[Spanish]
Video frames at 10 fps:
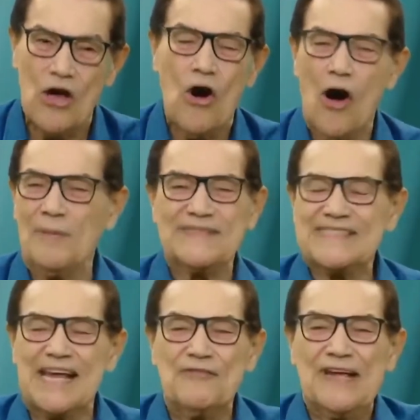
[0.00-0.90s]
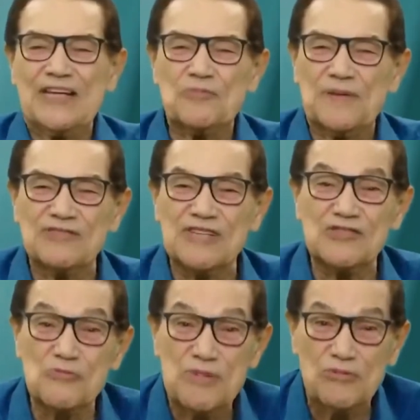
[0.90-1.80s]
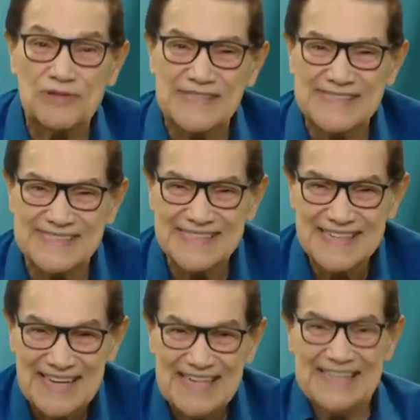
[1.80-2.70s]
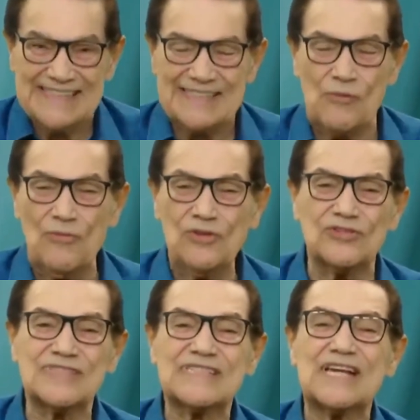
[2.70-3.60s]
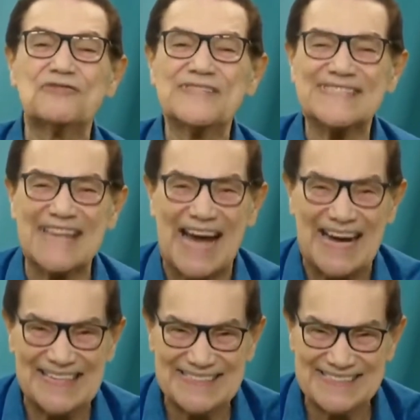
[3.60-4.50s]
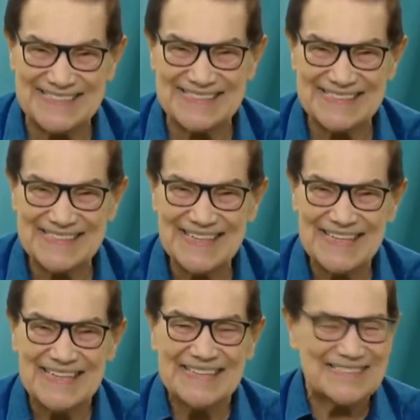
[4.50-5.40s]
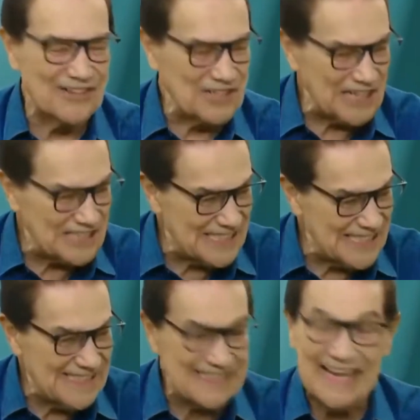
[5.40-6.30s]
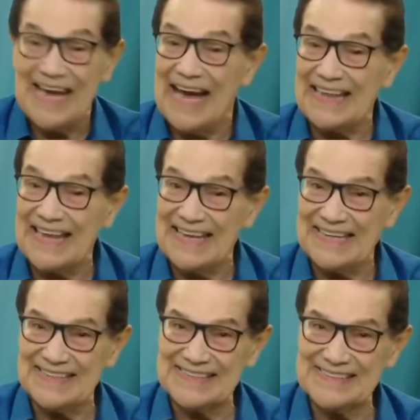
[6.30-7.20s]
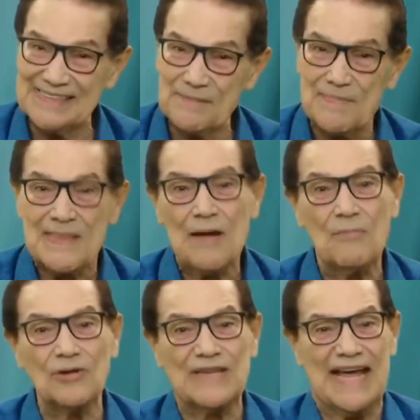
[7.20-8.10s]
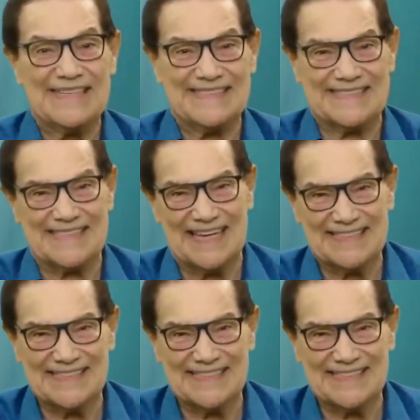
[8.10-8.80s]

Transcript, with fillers: Observe que las personas humildes son muy serviciales, son gentiles, alegres, modestas